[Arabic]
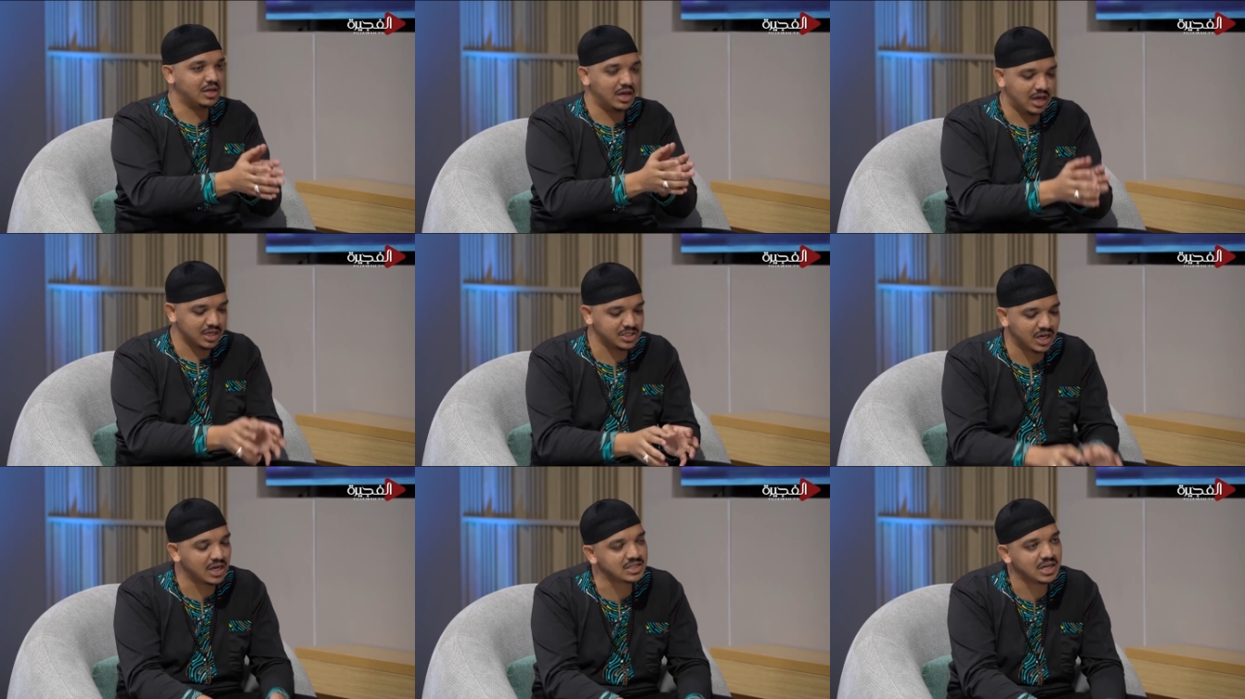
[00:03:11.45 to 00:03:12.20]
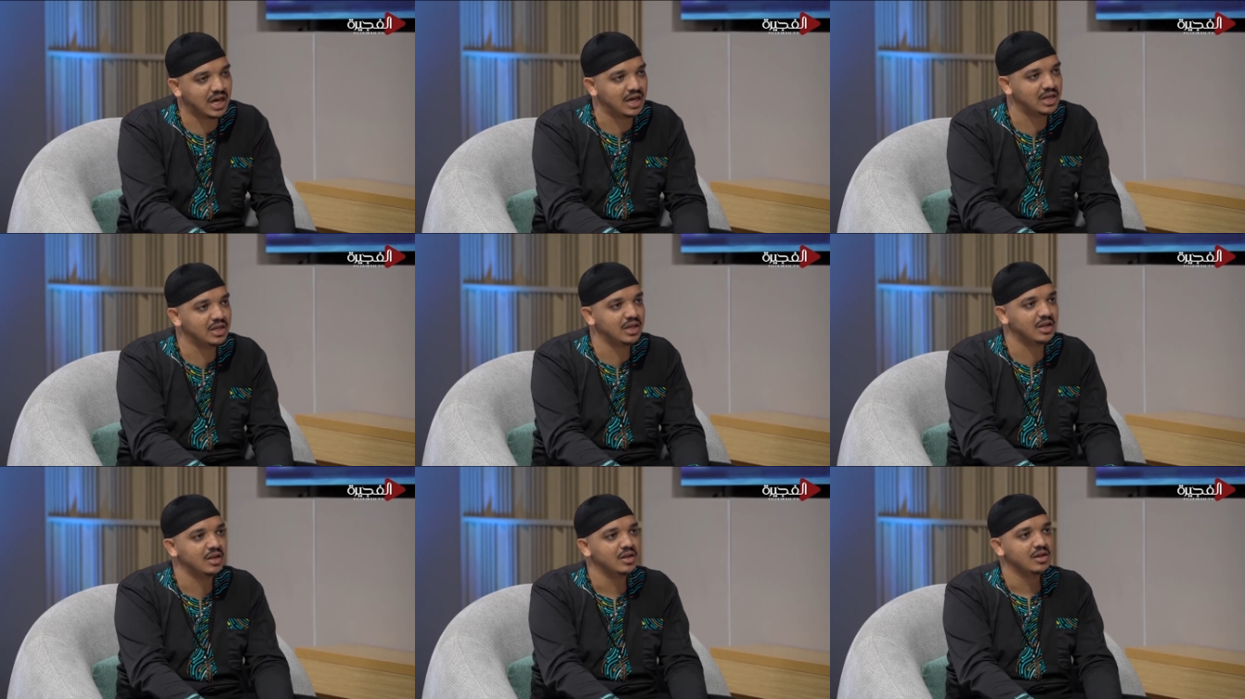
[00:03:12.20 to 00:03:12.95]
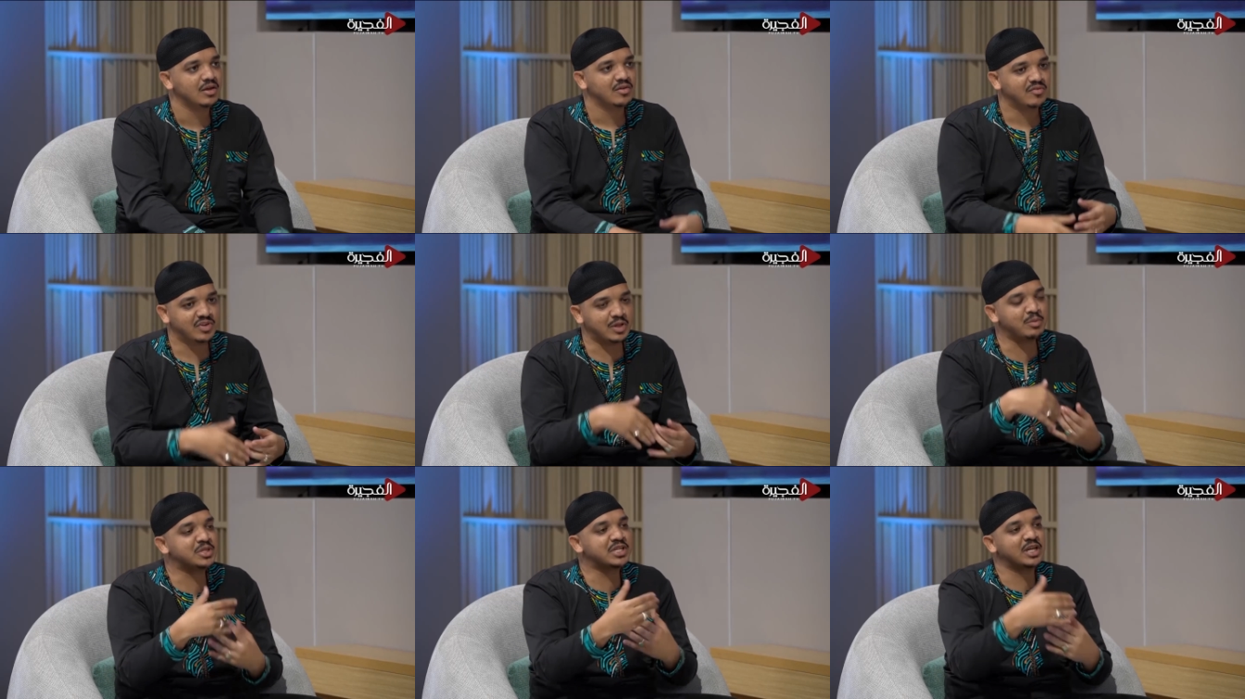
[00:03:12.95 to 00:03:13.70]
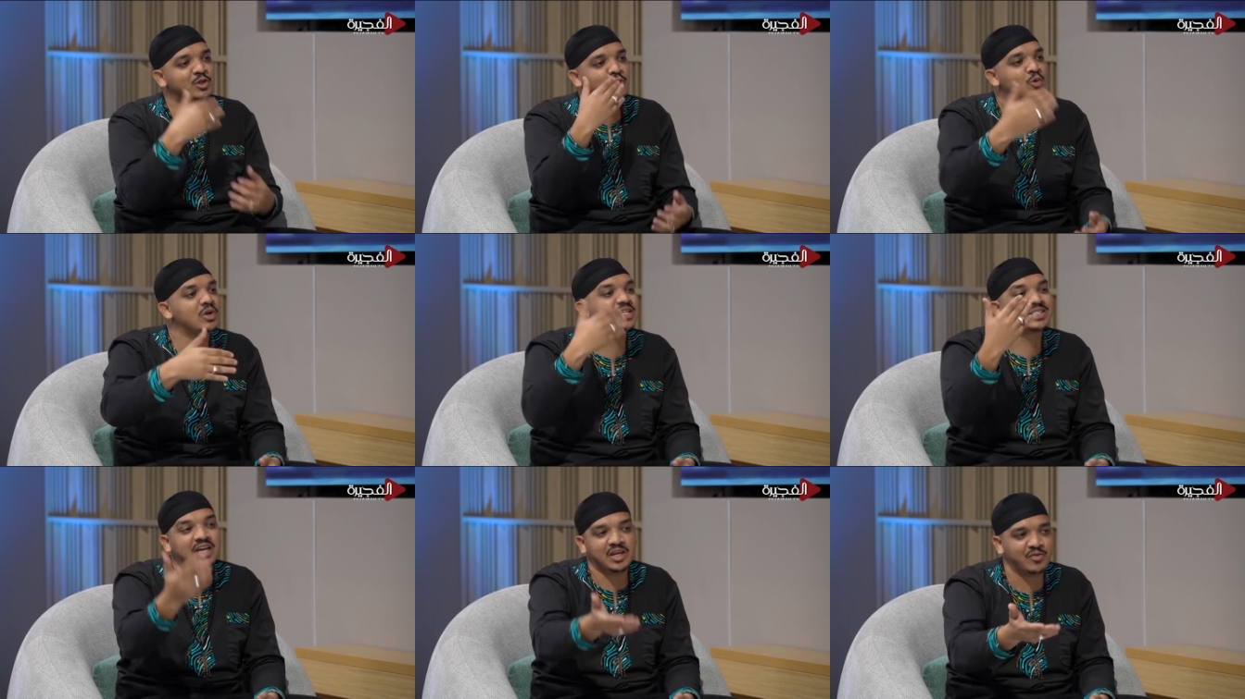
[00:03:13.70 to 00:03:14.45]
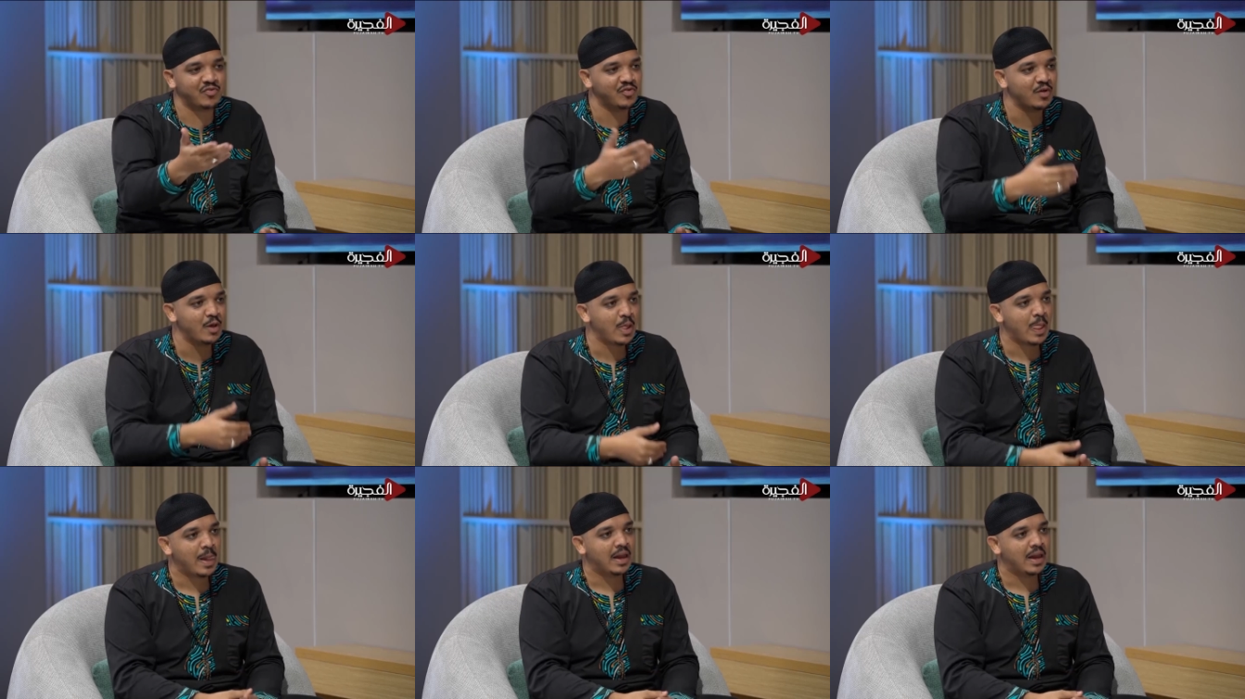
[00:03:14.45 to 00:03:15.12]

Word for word: حاجه حاصله حاليا فده بيساعد انه الناس تعرف نعم.